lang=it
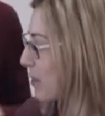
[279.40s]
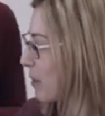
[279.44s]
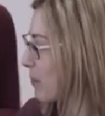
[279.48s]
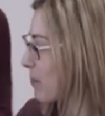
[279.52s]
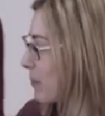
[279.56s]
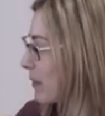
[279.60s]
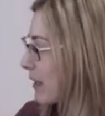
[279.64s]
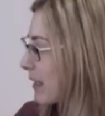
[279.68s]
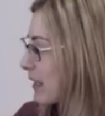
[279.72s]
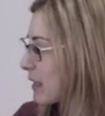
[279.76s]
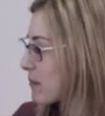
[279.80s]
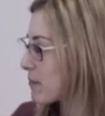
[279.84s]

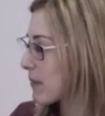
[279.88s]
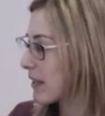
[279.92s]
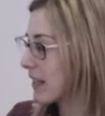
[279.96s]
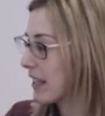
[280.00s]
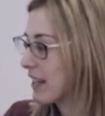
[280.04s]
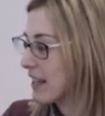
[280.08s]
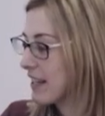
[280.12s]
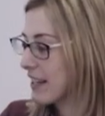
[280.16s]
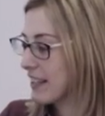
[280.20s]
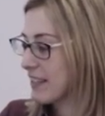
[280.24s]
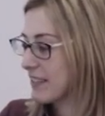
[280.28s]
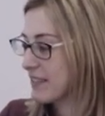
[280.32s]
e di
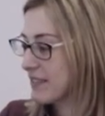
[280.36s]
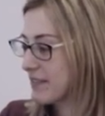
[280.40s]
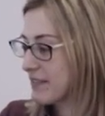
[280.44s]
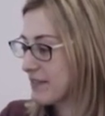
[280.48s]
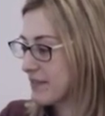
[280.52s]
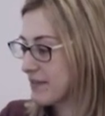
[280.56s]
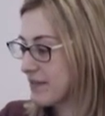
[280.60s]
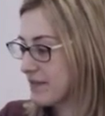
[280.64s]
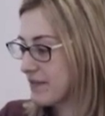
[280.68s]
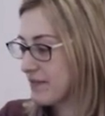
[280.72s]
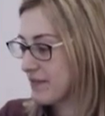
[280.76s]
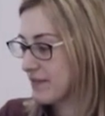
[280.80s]
logistica
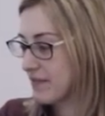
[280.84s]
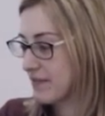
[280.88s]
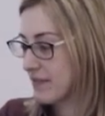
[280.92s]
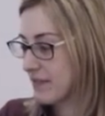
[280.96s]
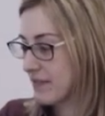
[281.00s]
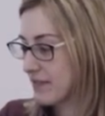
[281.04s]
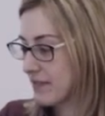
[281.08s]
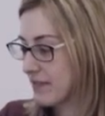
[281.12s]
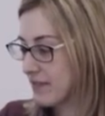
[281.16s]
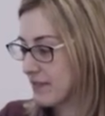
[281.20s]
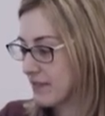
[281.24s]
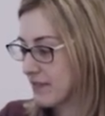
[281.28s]
anche dei
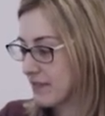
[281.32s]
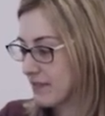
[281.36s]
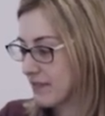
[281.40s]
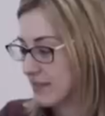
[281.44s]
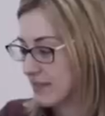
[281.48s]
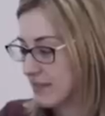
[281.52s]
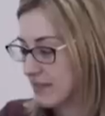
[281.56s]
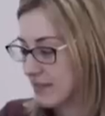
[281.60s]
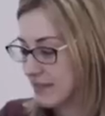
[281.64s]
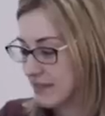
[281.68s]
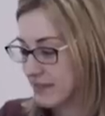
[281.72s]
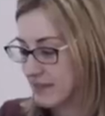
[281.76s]
rischi
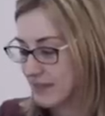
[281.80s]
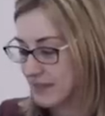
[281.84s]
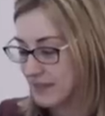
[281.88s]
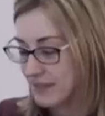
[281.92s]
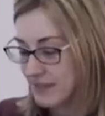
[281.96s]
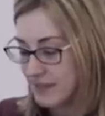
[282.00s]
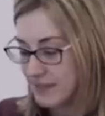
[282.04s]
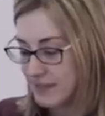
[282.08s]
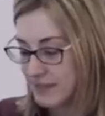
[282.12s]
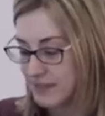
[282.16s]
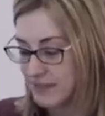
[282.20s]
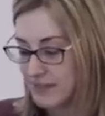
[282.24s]

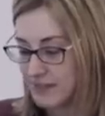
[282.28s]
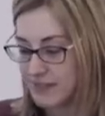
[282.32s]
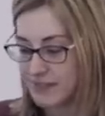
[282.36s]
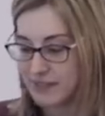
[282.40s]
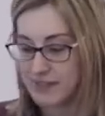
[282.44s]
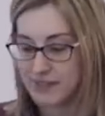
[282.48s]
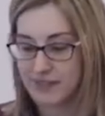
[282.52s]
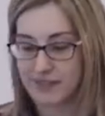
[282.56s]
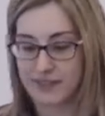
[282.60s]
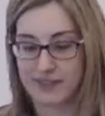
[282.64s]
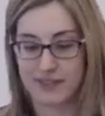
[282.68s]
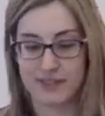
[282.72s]
di,
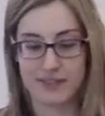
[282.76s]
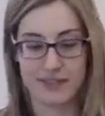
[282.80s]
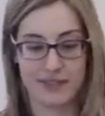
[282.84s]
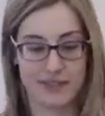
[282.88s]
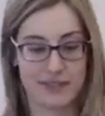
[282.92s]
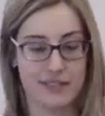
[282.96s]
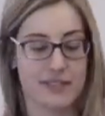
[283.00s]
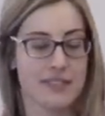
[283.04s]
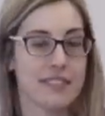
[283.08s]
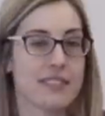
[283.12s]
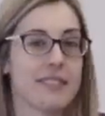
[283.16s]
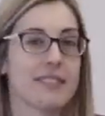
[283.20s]
di,
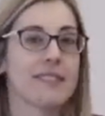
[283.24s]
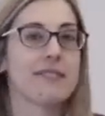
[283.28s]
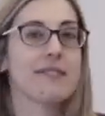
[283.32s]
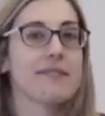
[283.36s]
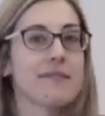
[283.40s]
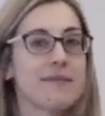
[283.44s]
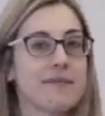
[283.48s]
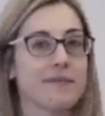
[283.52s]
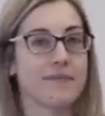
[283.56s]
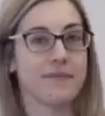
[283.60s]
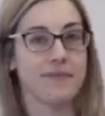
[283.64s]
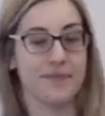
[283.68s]
danneggiare il
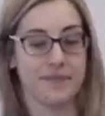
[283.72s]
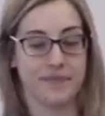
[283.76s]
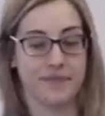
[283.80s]
materiale durante le